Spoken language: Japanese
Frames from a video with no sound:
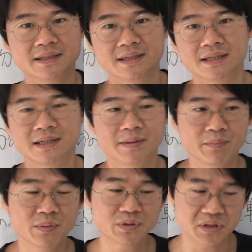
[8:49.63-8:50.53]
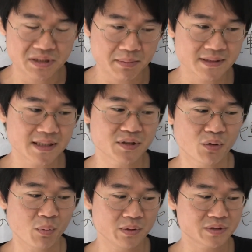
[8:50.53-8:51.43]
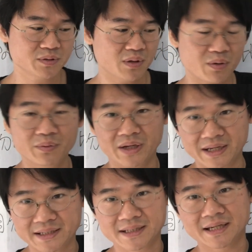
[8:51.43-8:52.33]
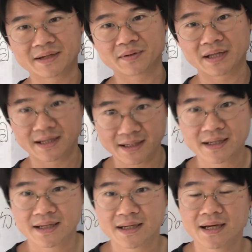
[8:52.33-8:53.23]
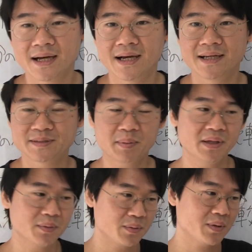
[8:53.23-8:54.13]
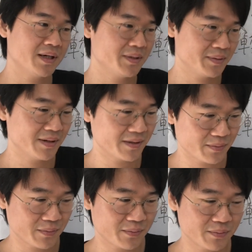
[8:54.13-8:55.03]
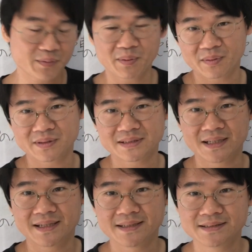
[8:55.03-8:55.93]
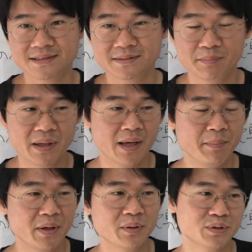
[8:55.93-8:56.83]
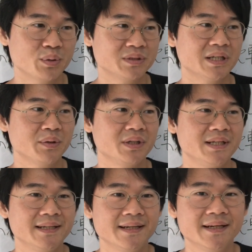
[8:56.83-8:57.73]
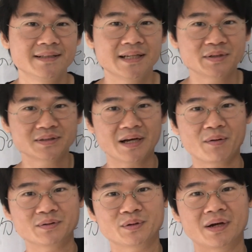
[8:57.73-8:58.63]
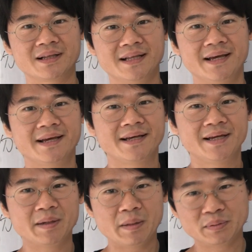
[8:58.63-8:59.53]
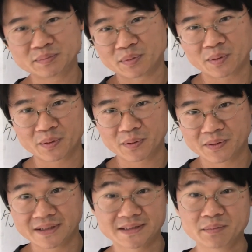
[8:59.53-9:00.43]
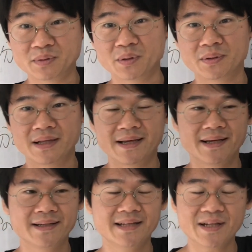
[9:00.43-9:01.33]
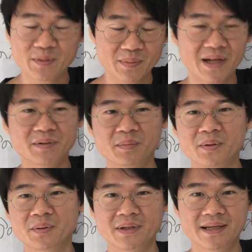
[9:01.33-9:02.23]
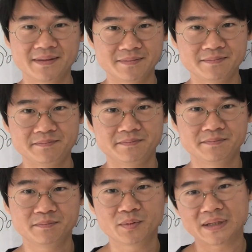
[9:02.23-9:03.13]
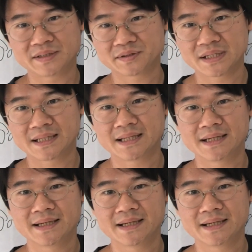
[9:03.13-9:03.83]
えー、もちろん一番最初に思いつくのはこのやり方なので、はい、スペイン語とかいろんな言葉をですね、勉強しようとした時に、最初に参考書を買って、文法の全部読んで、何度も何度も読んで、問題集やって、